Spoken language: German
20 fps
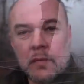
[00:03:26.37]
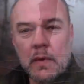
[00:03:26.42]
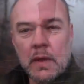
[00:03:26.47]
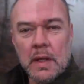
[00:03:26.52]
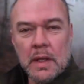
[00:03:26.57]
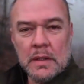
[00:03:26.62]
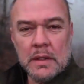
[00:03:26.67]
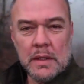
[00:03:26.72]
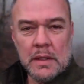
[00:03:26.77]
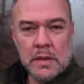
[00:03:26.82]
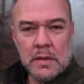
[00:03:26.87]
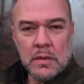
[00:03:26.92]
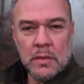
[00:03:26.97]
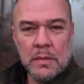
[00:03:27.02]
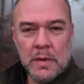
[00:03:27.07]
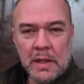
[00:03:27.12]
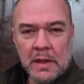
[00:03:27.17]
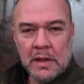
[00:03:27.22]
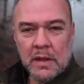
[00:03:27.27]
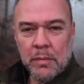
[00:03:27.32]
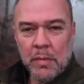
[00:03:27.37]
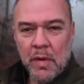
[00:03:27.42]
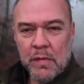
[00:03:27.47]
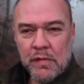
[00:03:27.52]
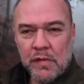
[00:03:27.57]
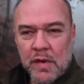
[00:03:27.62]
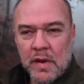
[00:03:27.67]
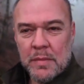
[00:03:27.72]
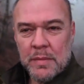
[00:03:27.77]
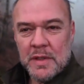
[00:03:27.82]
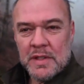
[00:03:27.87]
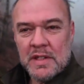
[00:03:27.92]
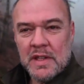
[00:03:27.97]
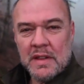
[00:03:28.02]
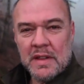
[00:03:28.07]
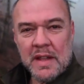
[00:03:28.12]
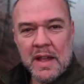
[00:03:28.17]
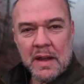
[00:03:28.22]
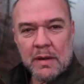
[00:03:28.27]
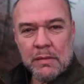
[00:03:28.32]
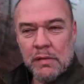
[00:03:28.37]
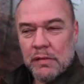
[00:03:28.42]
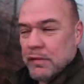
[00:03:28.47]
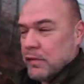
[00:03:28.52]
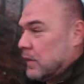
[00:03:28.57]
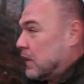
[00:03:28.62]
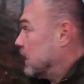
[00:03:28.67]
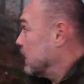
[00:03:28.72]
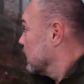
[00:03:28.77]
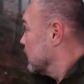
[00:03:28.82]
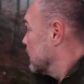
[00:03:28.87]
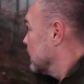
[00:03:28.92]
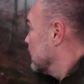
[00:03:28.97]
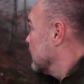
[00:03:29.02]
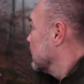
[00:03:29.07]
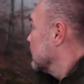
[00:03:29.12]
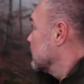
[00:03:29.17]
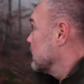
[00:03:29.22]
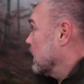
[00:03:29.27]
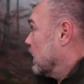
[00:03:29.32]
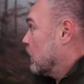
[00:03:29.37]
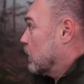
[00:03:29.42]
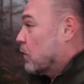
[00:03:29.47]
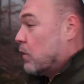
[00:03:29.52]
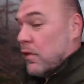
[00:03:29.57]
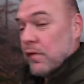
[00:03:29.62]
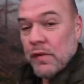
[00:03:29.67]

Ja, die ISO-Werte beim Filmen sind nach wie vor sehr hoch.